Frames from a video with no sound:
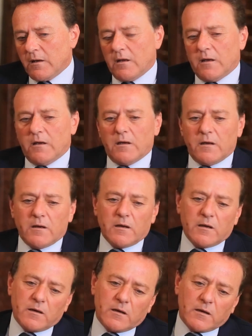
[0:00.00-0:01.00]

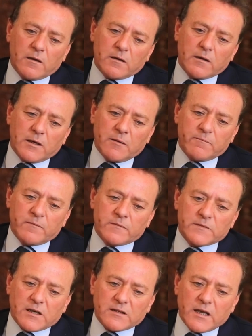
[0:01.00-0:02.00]
آه،
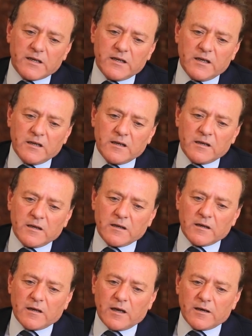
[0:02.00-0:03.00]
لم نرتئي
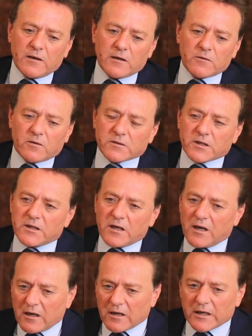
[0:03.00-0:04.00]
آه، ان
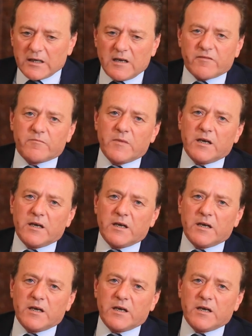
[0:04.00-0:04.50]
نعطي غلاف